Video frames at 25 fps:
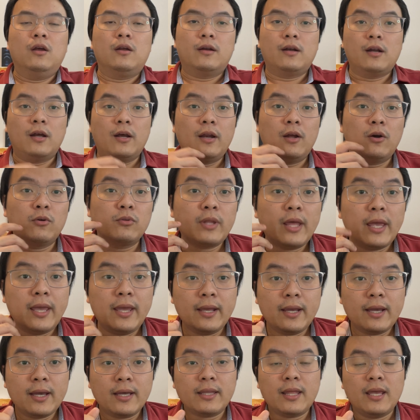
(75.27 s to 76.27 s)
Rồi đầu
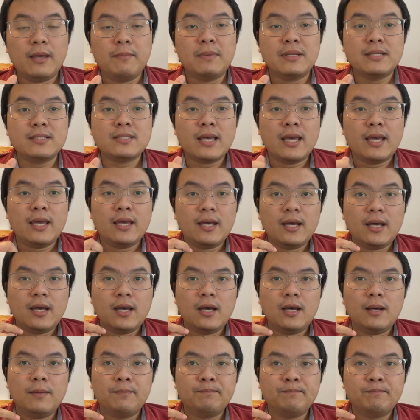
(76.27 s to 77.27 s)
tiên á, thì mình sẽ
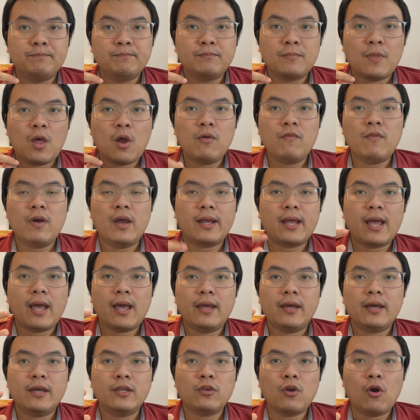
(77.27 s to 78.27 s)
nói về
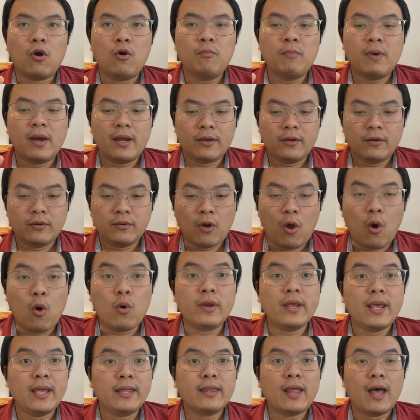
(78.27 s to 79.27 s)
cái cái chỗ mà
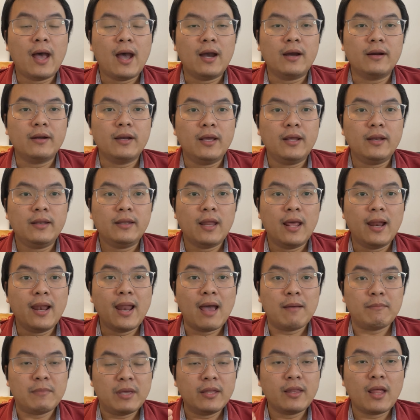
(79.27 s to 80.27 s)
đổi giấy tờ để để
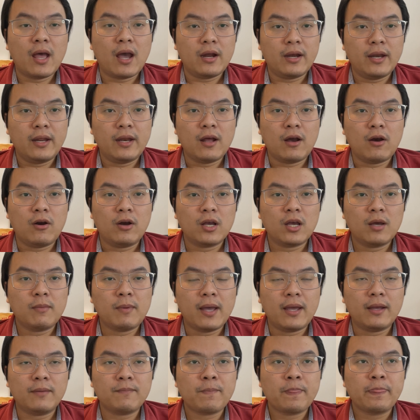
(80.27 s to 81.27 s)
làm giấy tờ này nọ các
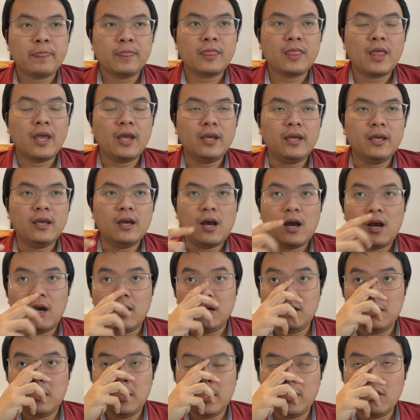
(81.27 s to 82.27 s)
bạn. Thì
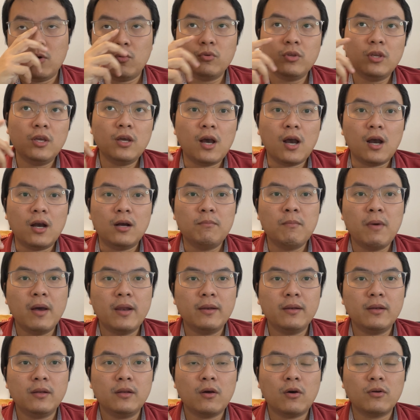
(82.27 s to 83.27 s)
ở ví dụ như ở
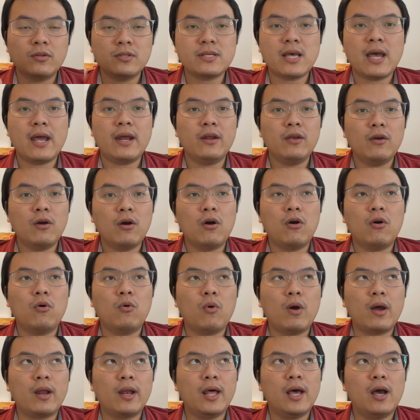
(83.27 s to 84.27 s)
bên Ontario
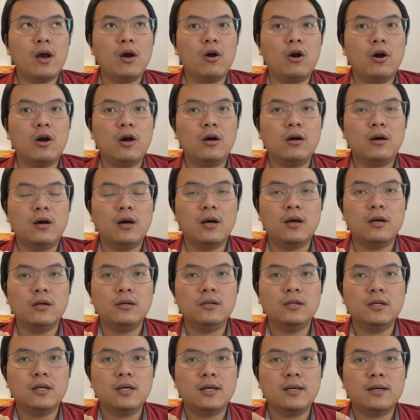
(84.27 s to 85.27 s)
hoặc là ở
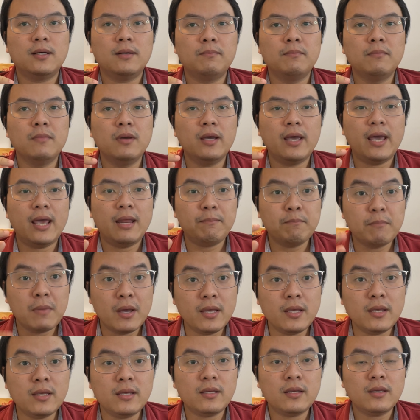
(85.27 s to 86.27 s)
ở en
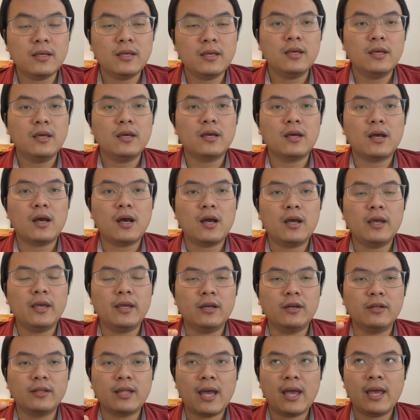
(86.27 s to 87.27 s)
bê đó, thì
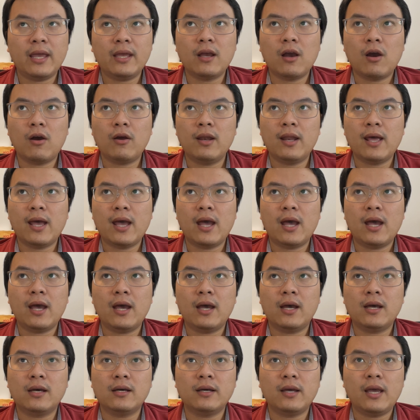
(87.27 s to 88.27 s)
người ta hay gọi
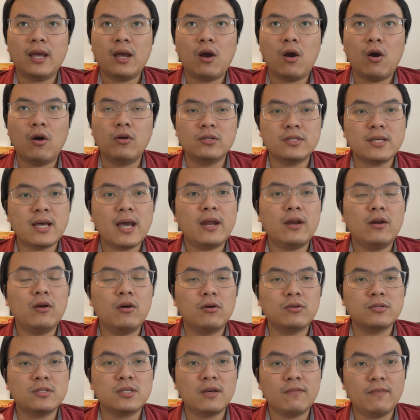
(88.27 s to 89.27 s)
là
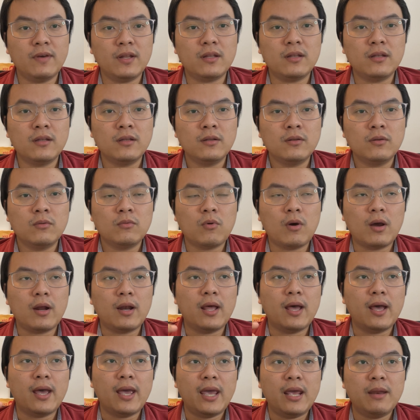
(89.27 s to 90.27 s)
Ontario Service hoặc
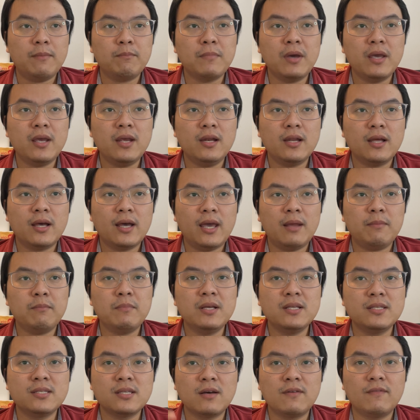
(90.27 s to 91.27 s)
là en bê là en
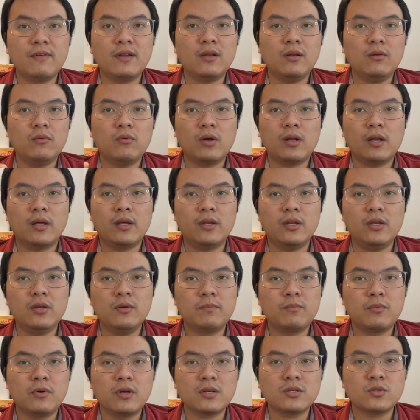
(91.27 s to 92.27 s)
bê Service hoặc là New
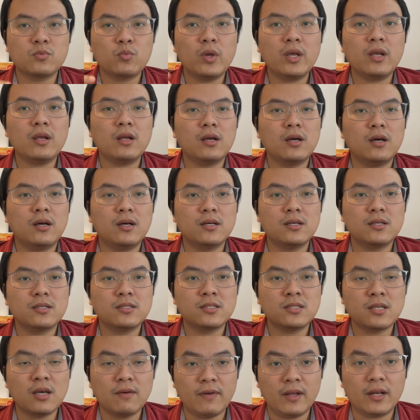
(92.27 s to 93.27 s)
Brunswick uh,
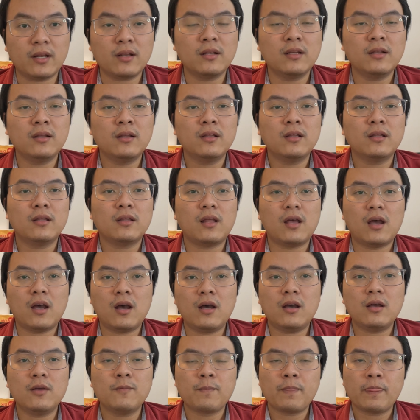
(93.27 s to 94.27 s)
Service
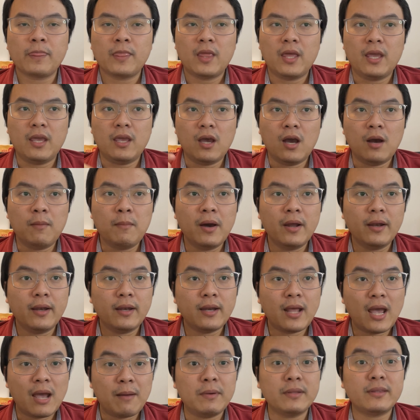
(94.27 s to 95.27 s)
đó. Thì ở
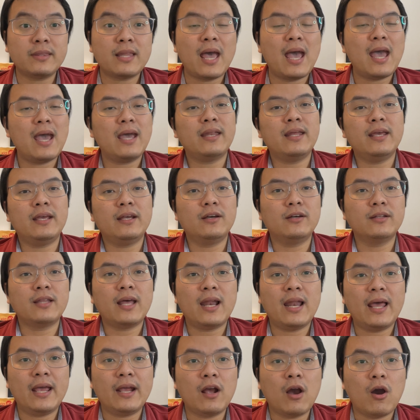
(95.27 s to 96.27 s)
bên Alberta thì người
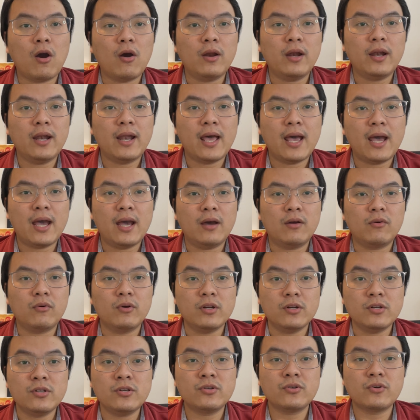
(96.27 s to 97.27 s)
ta lại gọi là
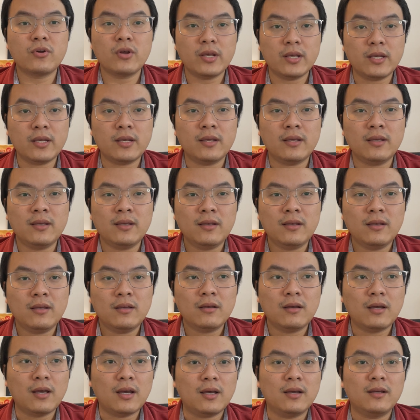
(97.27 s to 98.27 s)
Registry
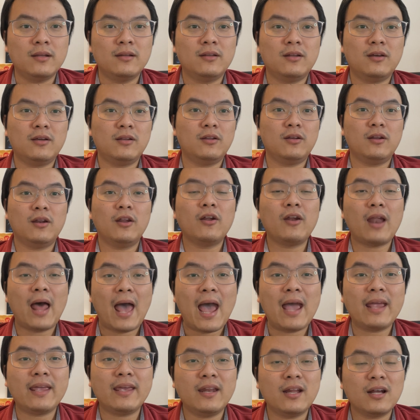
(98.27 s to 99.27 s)
ha, nó nó nó
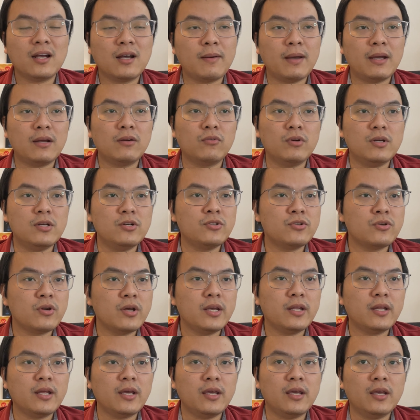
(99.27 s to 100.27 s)
lạ vậy đó các bạn. Registry
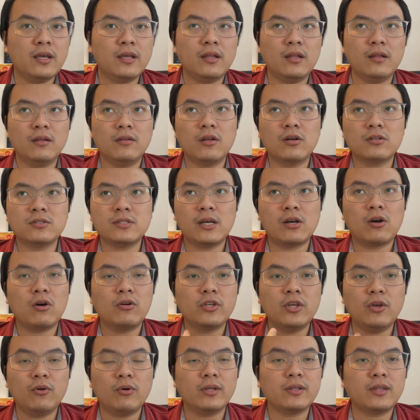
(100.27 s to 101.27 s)
thì, thì nó sẽ có
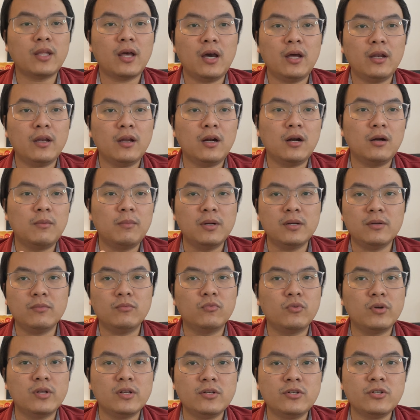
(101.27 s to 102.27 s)
nhiều cái tên, Urban
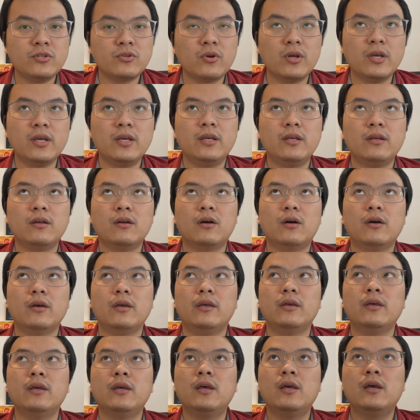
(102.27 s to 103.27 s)
Registry
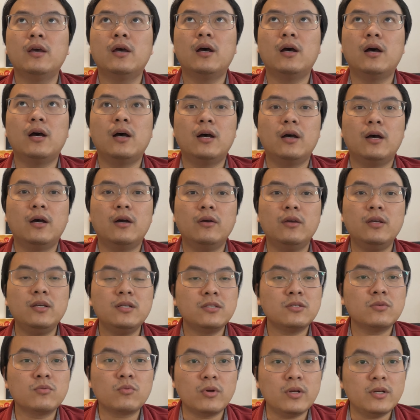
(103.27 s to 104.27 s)
rồi uh,
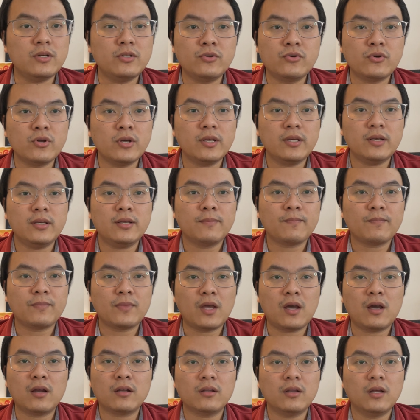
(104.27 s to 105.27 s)
East Registry
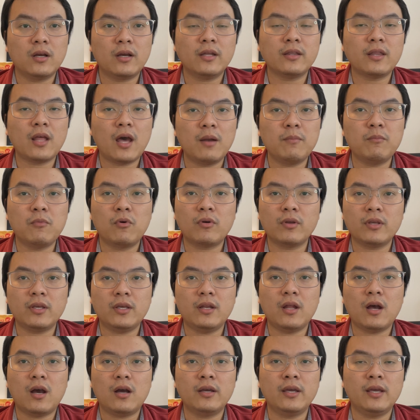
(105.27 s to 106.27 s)
đó, là cái tên một
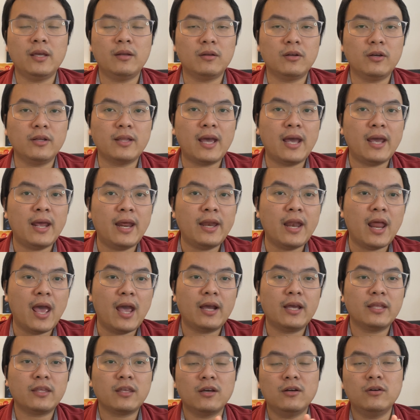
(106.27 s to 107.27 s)
gì đó hiện người ta hay
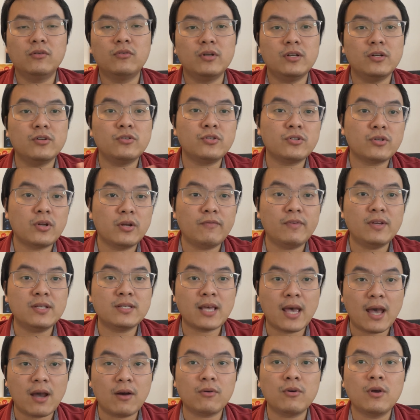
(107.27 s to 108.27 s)
để cái chữ Registry phía
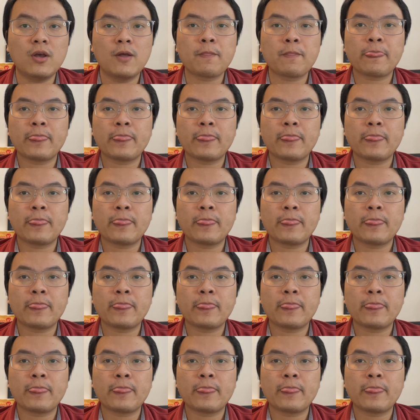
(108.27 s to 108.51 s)
sau.